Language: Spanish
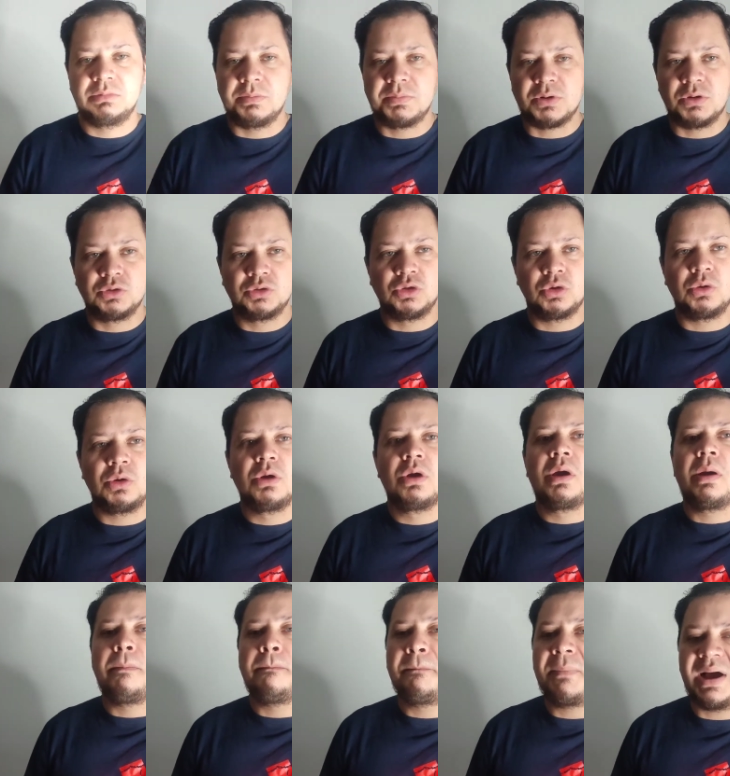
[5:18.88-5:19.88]
de pronto
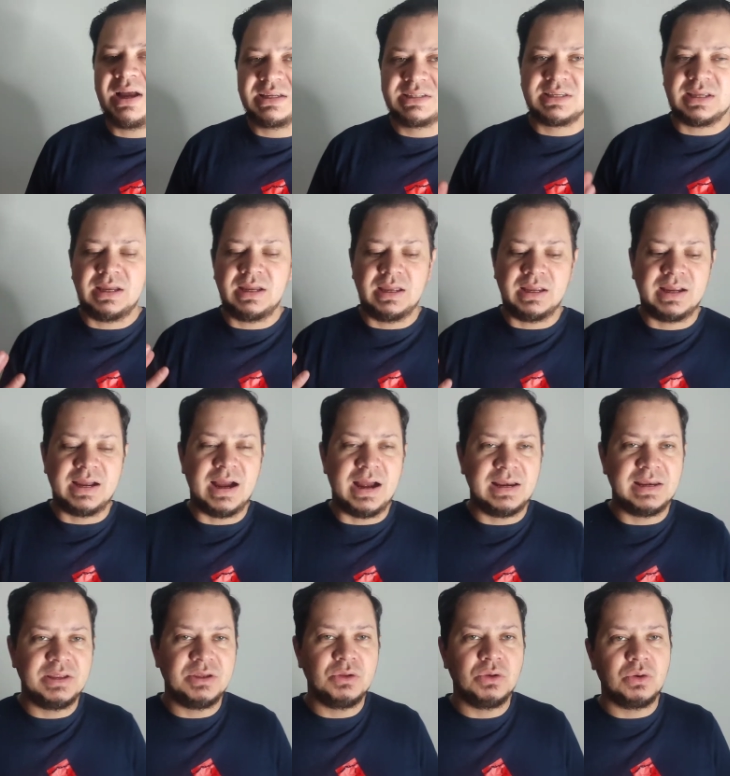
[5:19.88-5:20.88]
más eh,
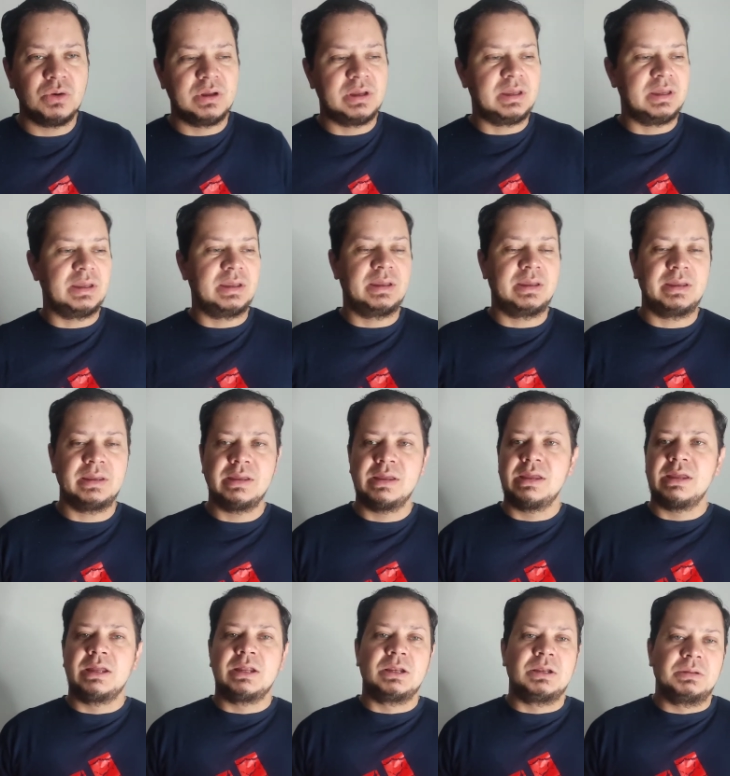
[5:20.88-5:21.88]
cálido
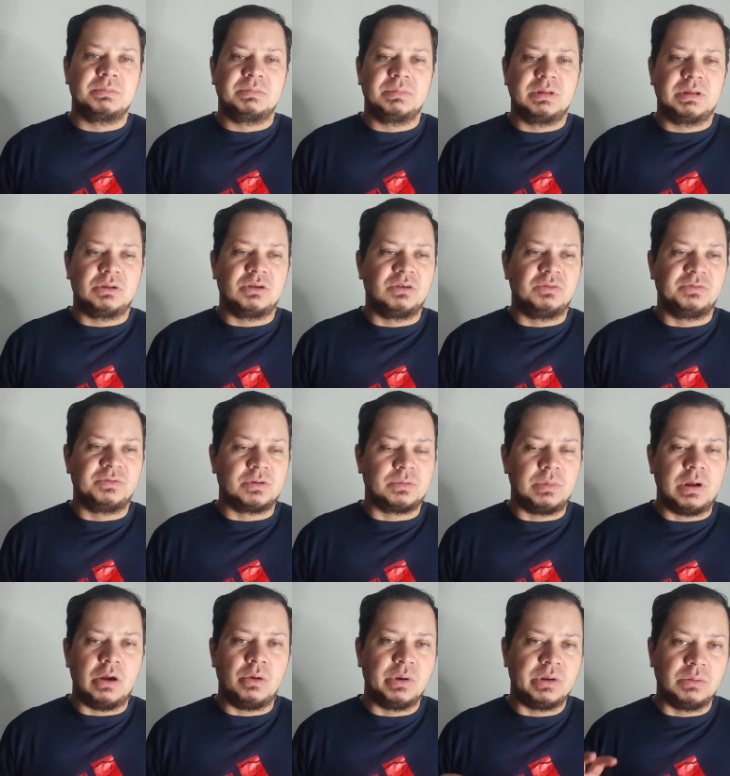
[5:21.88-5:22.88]
cálido,
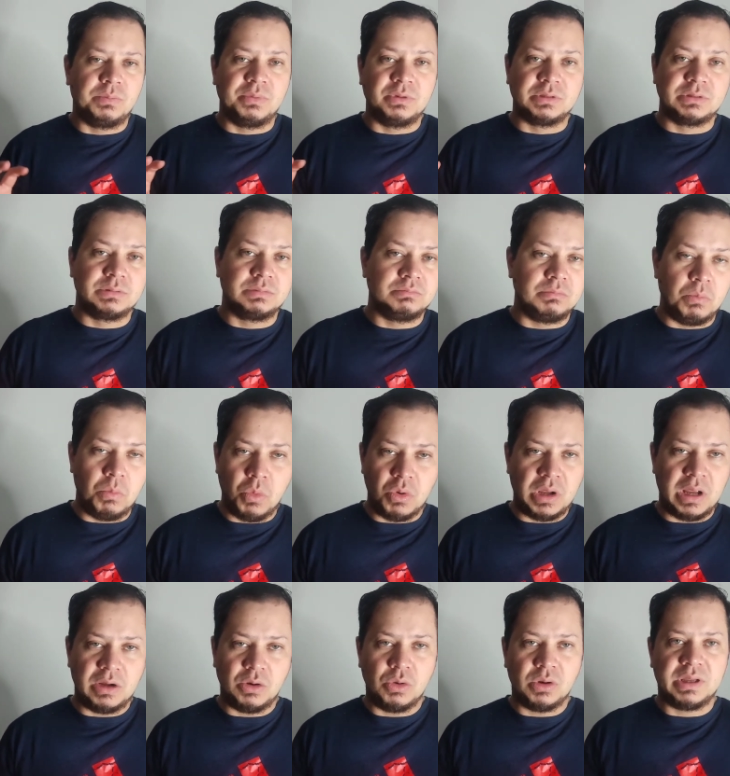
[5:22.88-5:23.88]
conformado, bueno, pues,
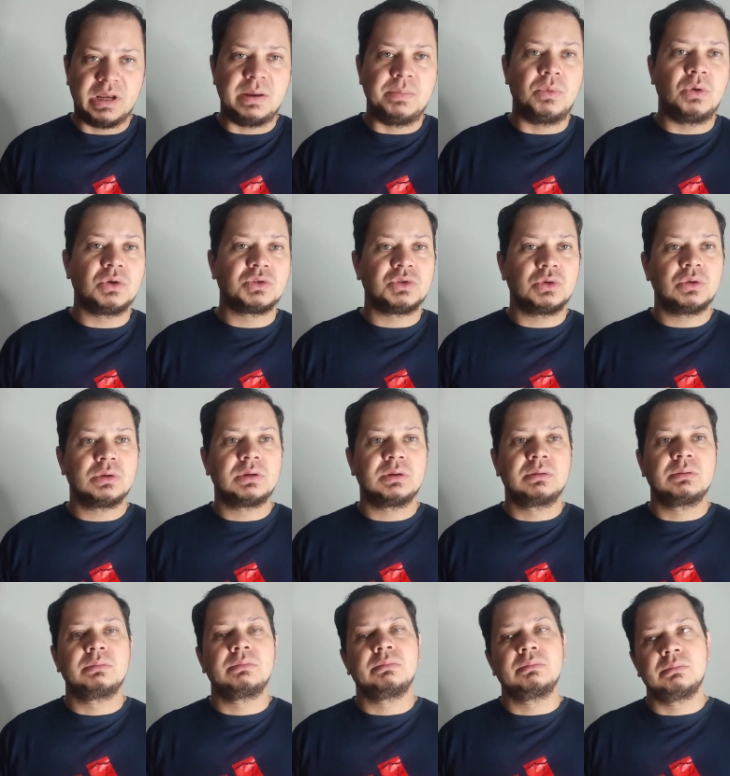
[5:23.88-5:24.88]
algo cremoso.
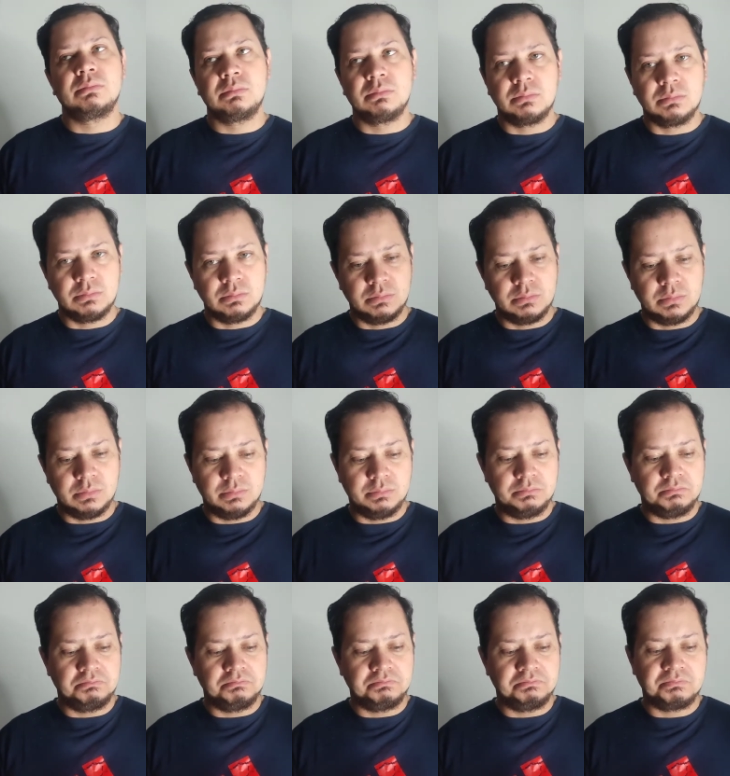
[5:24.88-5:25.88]

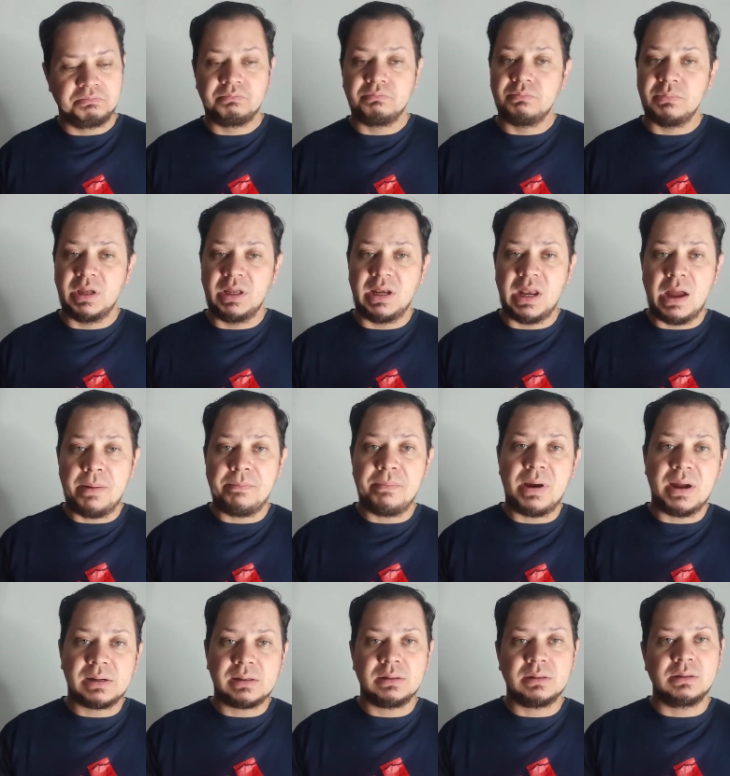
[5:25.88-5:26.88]
Mm, el
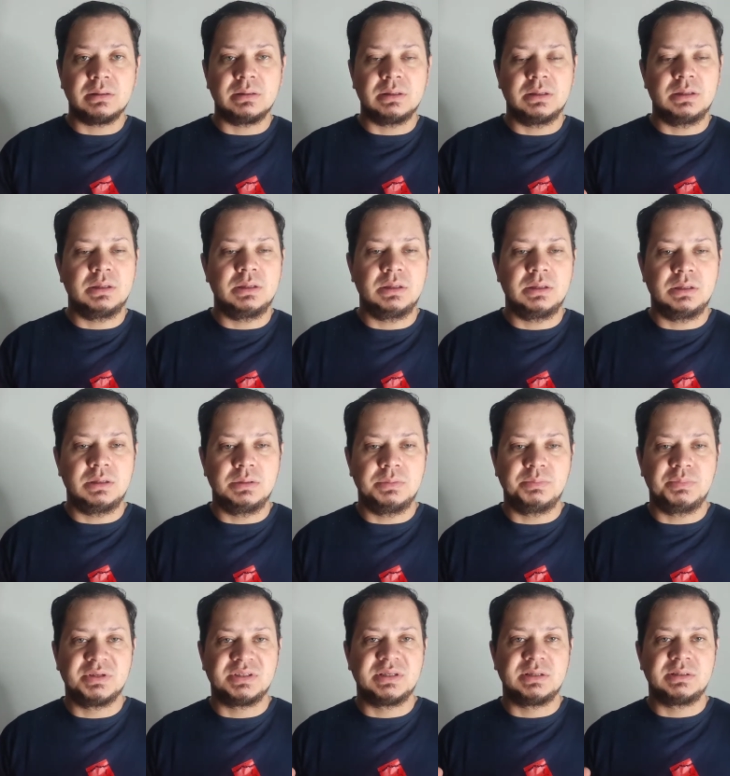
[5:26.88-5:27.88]
ámbar y
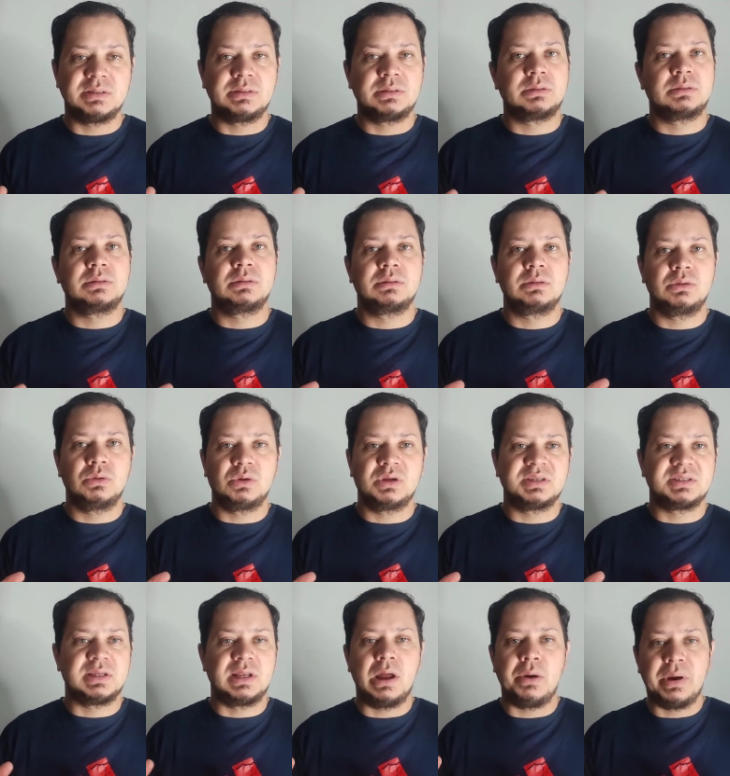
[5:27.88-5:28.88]
pues lo que
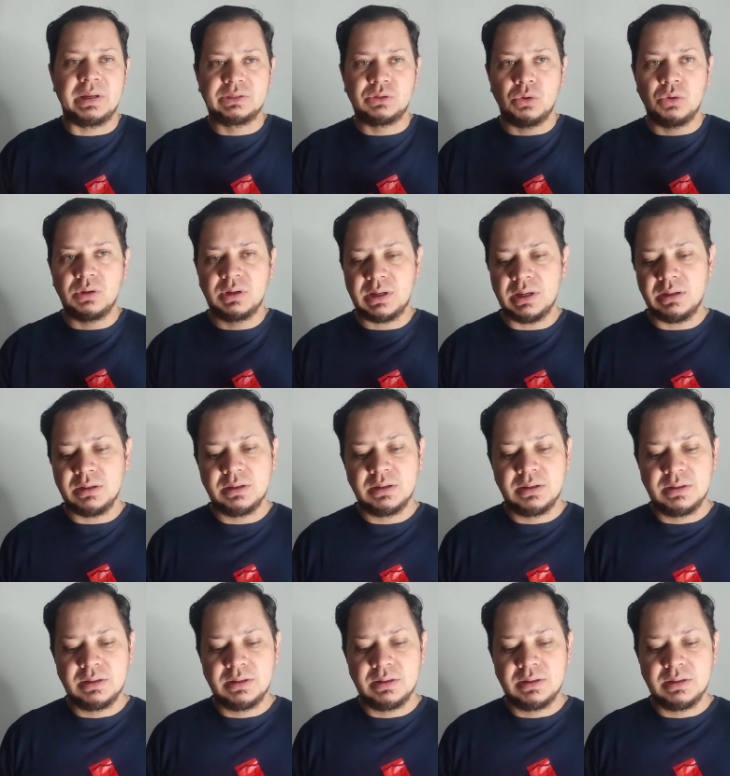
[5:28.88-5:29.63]
es la batonca